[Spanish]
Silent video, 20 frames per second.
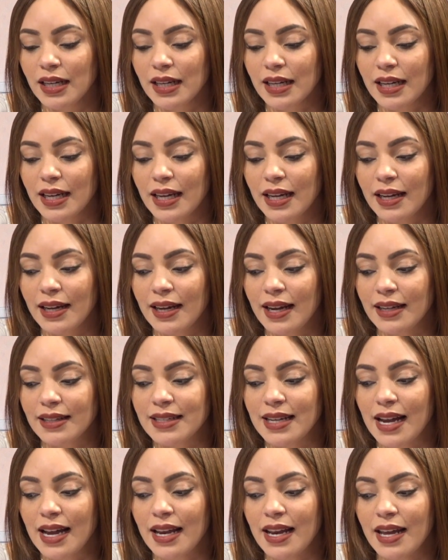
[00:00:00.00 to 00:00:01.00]
que
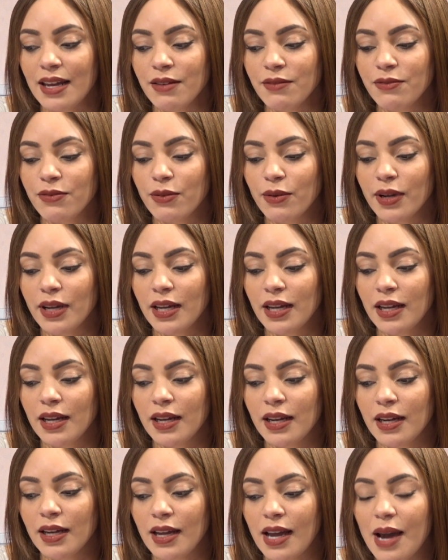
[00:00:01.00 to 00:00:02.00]
Jean Alain
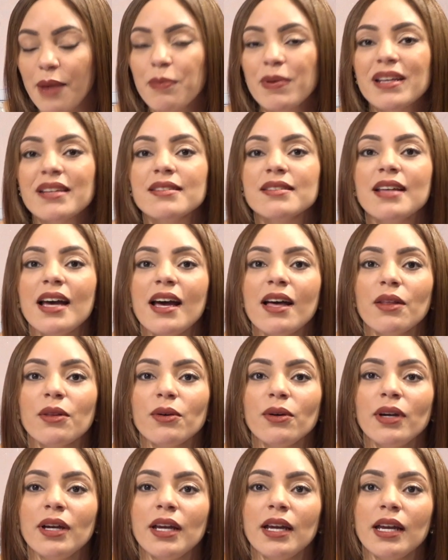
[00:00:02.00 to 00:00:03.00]
fue apresado